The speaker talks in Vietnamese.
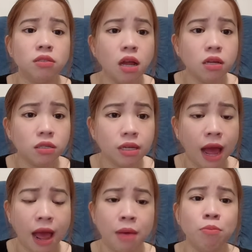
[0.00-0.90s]
tất
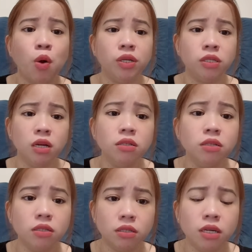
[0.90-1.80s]
cả mọi
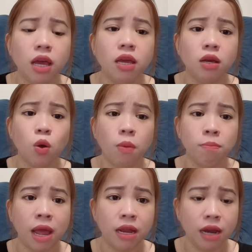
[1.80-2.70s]
thứ khi con
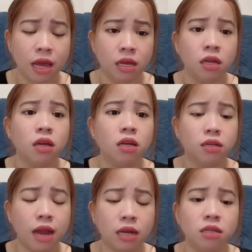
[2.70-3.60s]
bé này
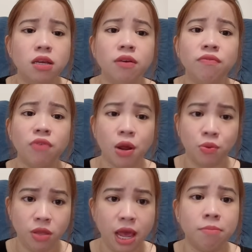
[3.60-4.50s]
đặt chân vào
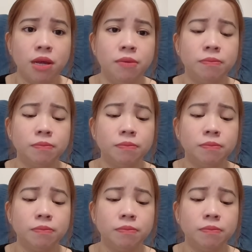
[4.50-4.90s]
nhà mình